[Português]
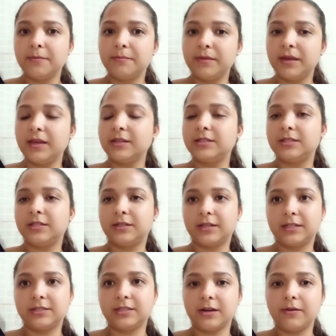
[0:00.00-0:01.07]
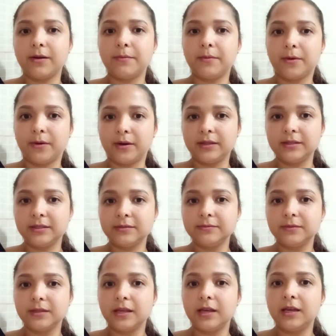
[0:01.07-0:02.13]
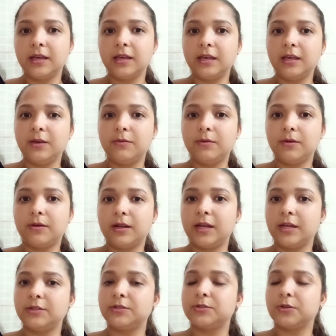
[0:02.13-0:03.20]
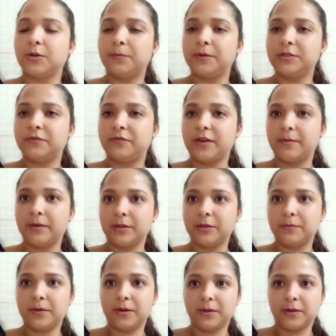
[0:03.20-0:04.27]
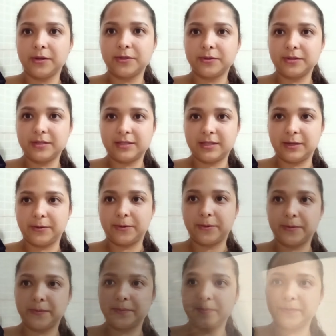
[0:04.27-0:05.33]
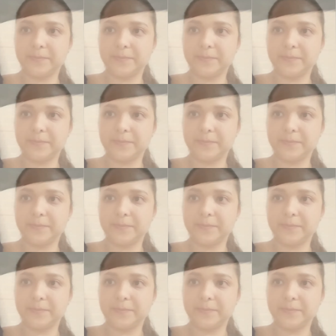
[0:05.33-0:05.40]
meia xícara de água morna e 1 colher de sopa de fermento biológico seco.